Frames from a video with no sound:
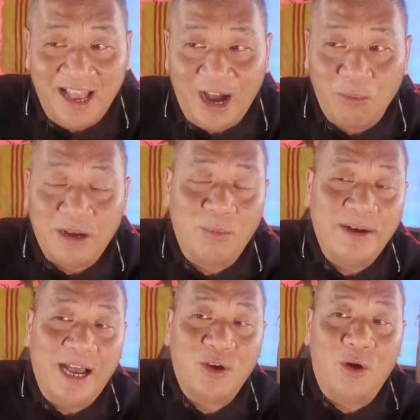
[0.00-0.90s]
Hồng Kông
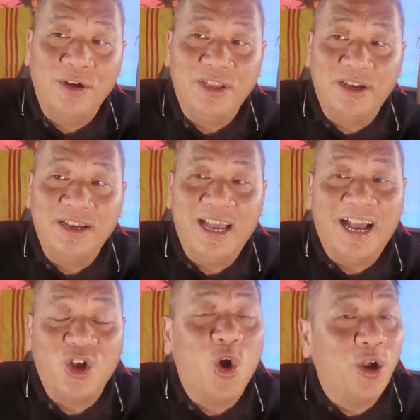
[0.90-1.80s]
đã có những à,
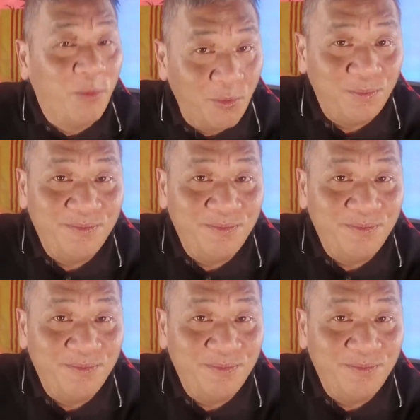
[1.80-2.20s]
ngòi bút